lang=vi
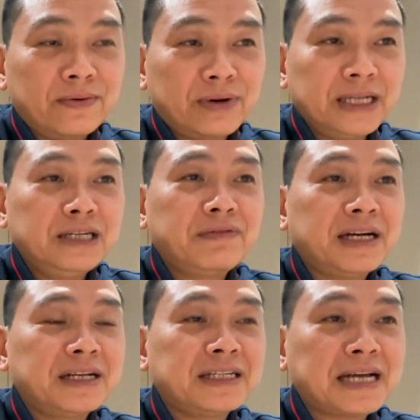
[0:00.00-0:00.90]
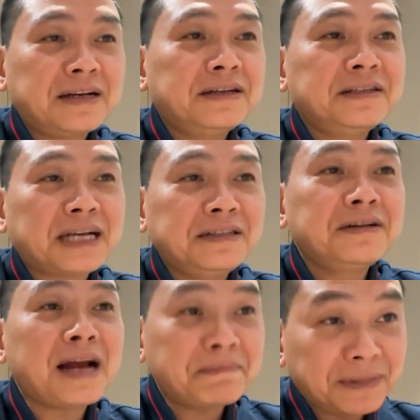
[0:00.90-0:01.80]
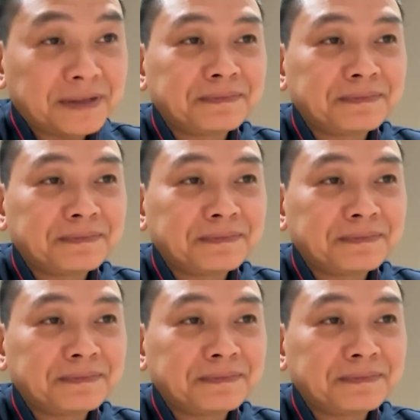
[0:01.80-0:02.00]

Đấy, như vậy là tránh thứ năm rồi.